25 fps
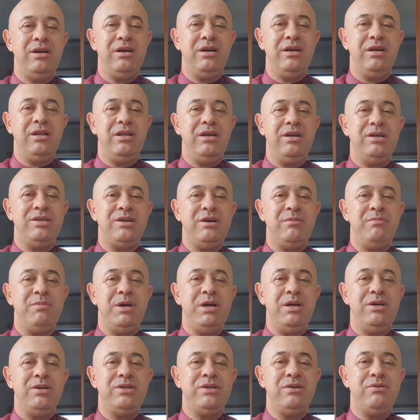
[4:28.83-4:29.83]
Que desça a
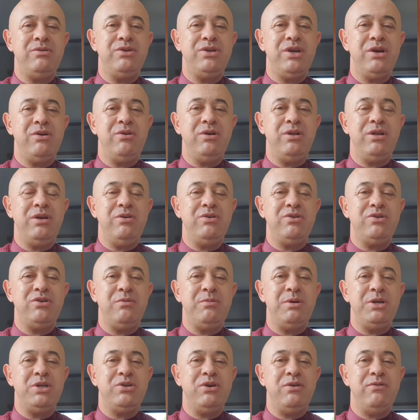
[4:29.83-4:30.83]
bênção, Senhor Deus,
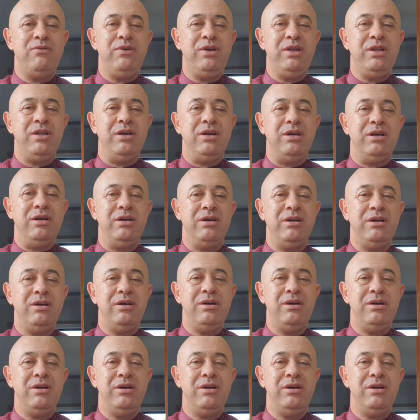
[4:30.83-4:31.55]
sobre sua vida.